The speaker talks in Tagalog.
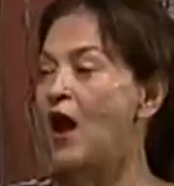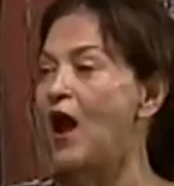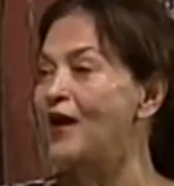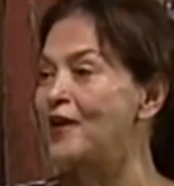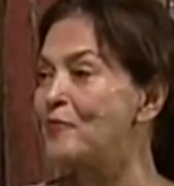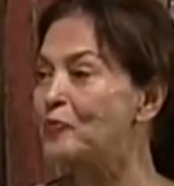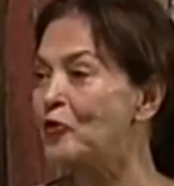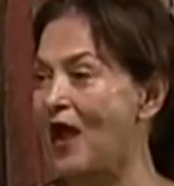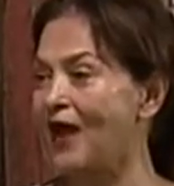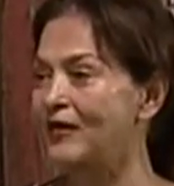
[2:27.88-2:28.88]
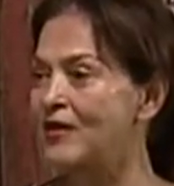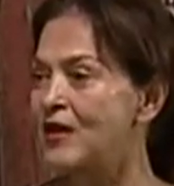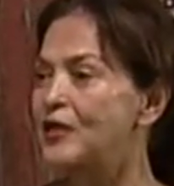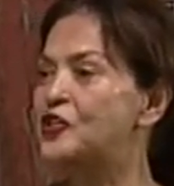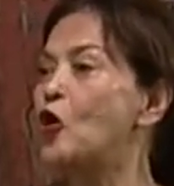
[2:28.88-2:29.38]
Ang alam ko lang,
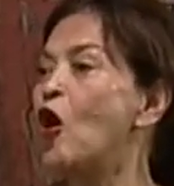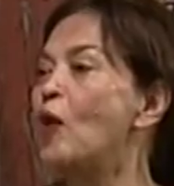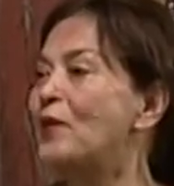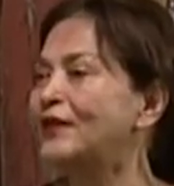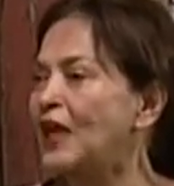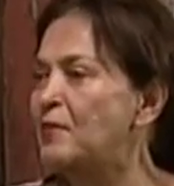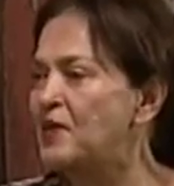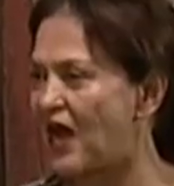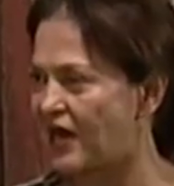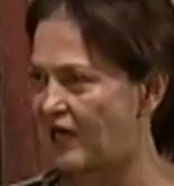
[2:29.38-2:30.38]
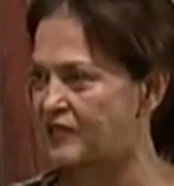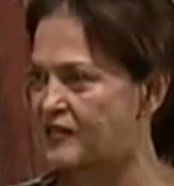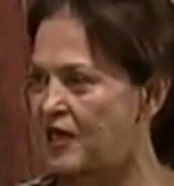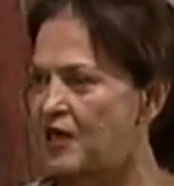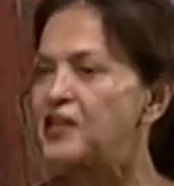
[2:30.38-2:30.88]
sobra tayong minalas